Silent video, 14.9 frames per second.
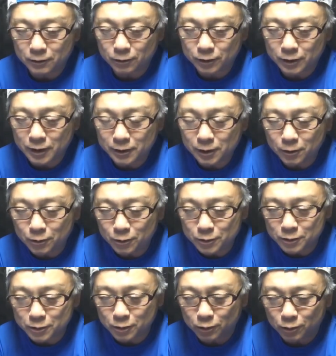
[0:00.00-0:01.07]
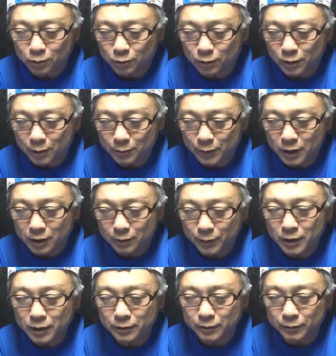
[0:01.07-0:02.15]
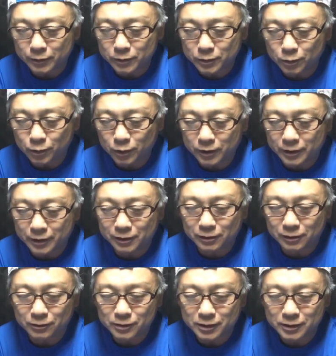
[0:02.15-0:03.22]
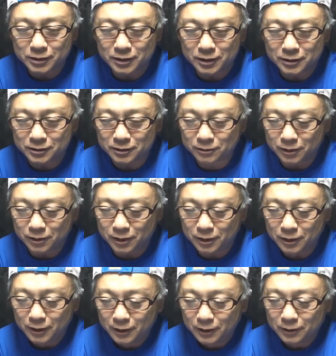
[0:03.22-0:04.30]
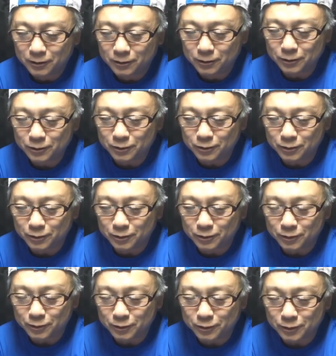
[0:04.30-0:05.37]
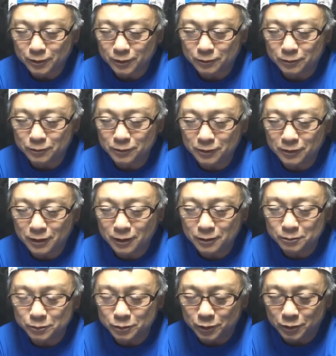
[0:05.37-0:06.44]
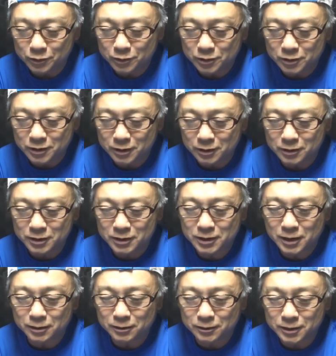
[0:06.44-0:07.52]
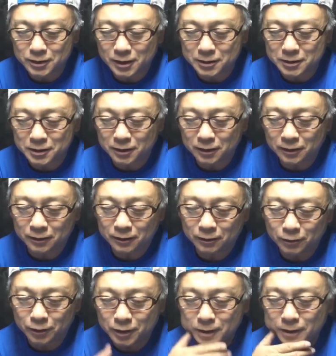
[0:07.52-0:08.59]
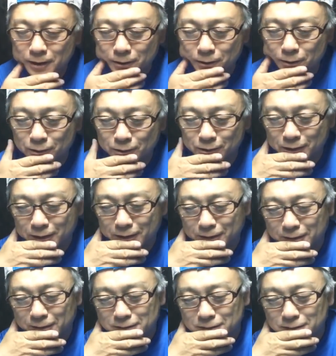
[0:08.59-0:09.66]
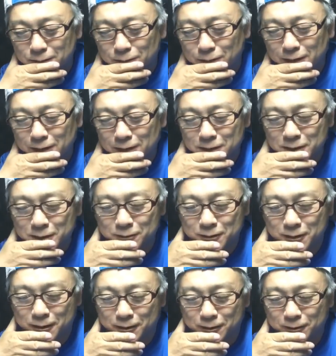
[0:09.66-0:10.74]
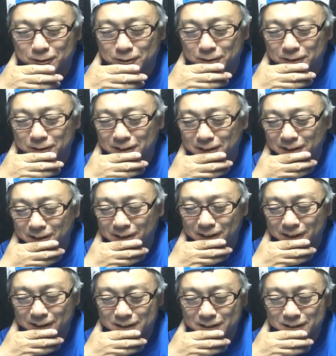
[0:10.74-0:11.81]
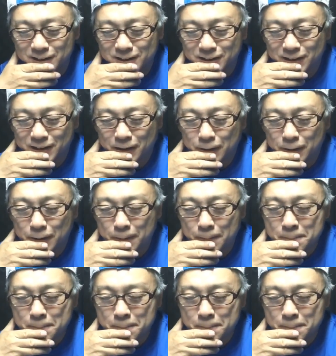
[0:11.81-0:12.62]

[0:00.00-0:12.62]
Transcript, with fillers: この縦構図の方は、まあまあ、そうかなっていう写真なんですけどね、この、軍幹部を写してる写真の光の具合が素晴らしくかっこいいですね。